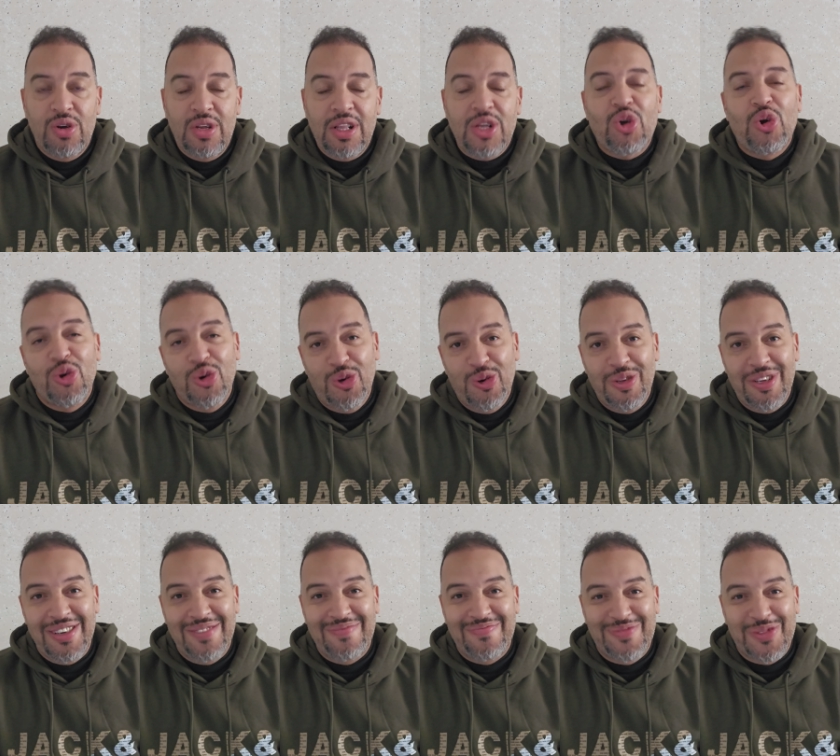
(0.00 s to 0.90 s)

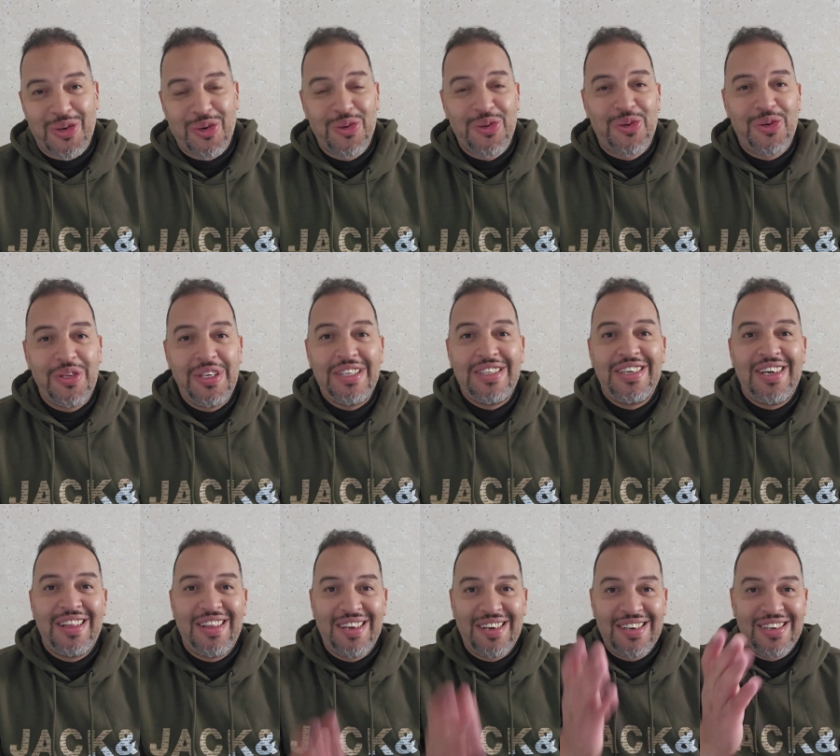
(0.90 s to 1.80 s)
الكونغولي الكونغولي
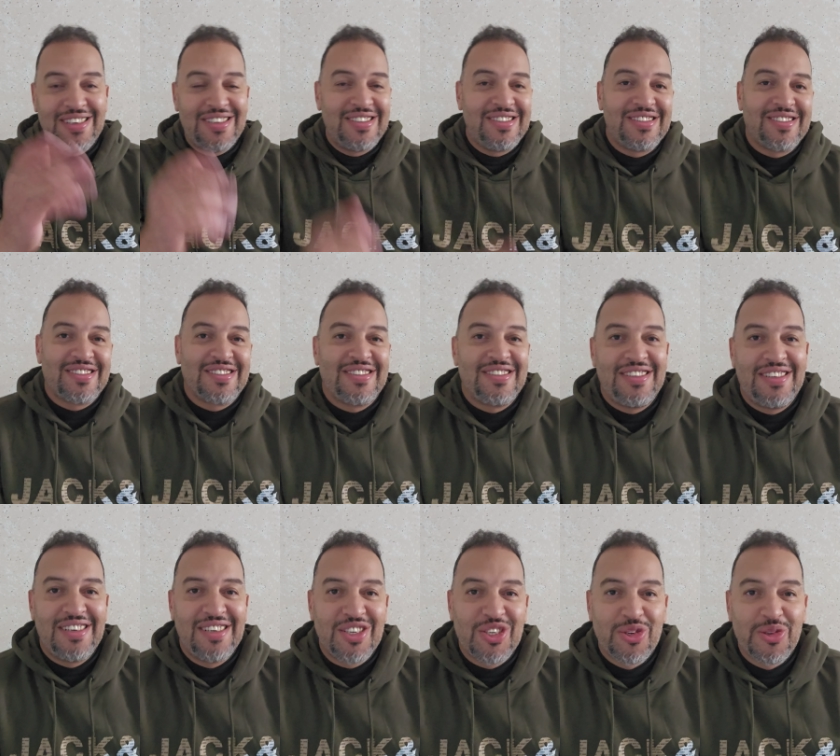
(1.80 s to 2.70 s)
ديال
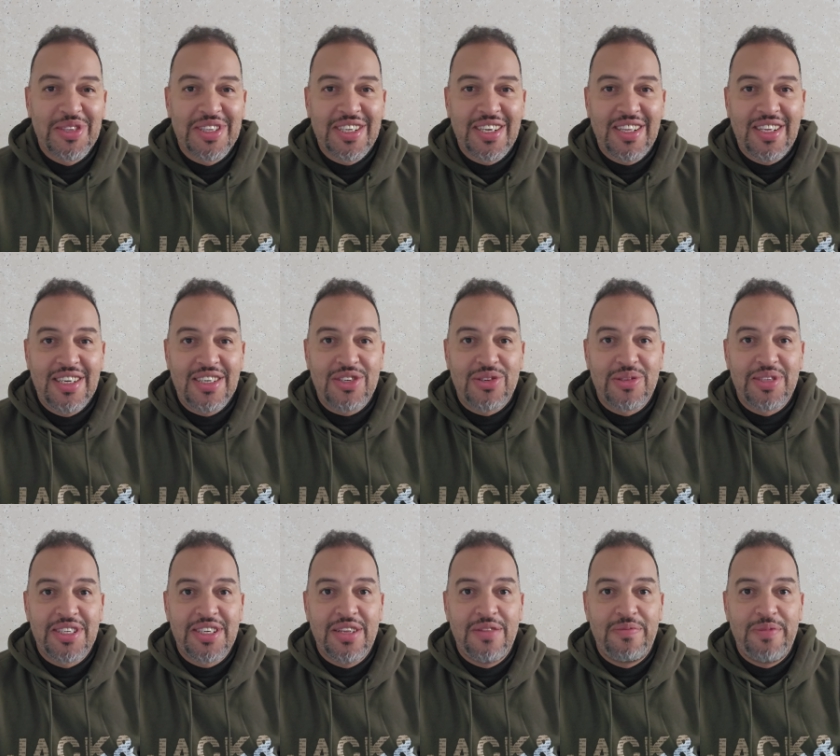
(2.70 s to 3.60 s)
آه، شانسيل
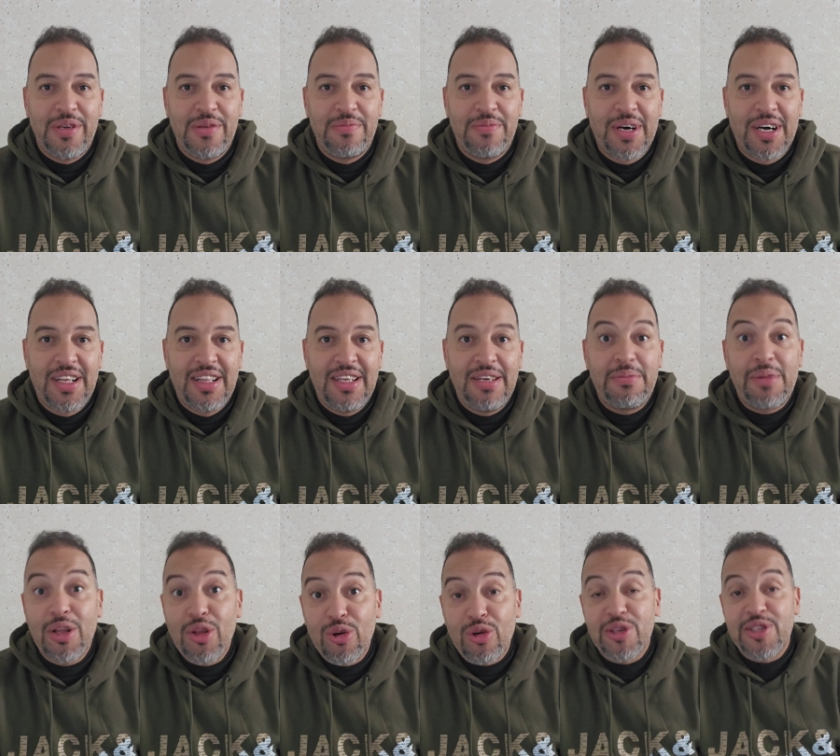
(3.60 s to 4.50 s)
شانسيل بيمبا اللي
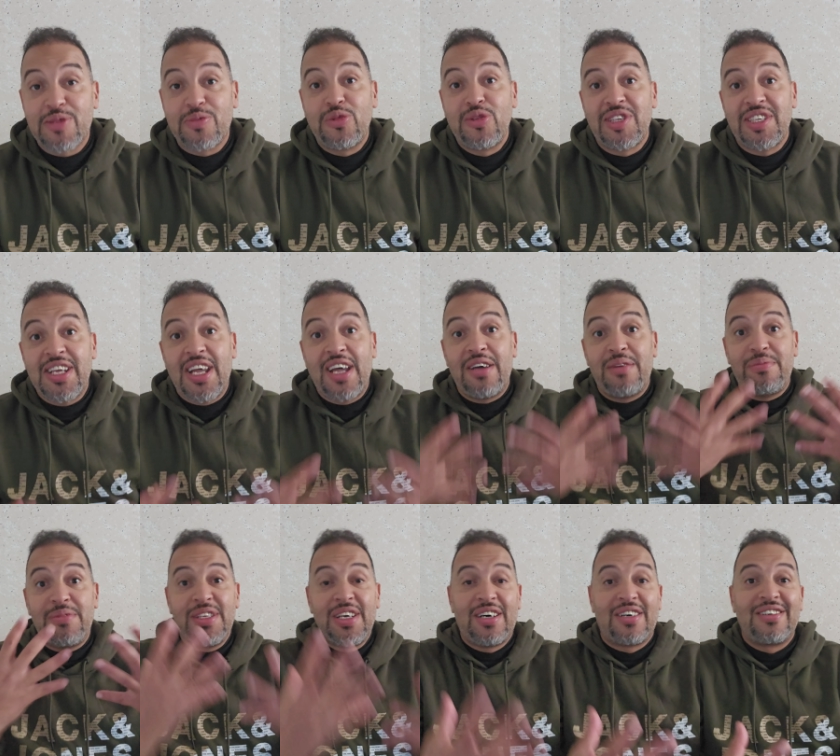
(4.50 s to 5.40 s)
مالوغوزمون
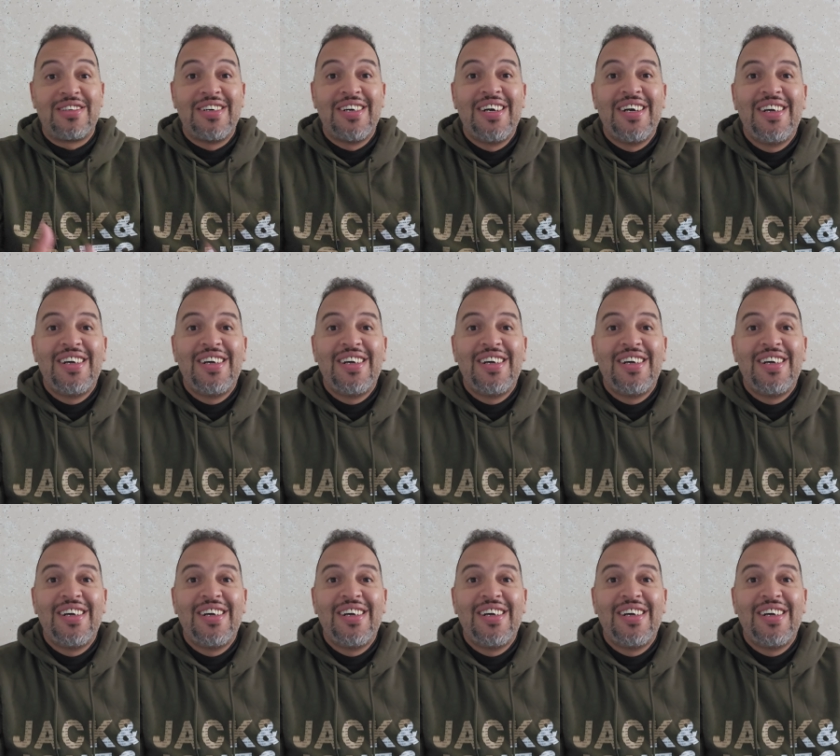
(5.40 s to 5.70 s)
ساهمنا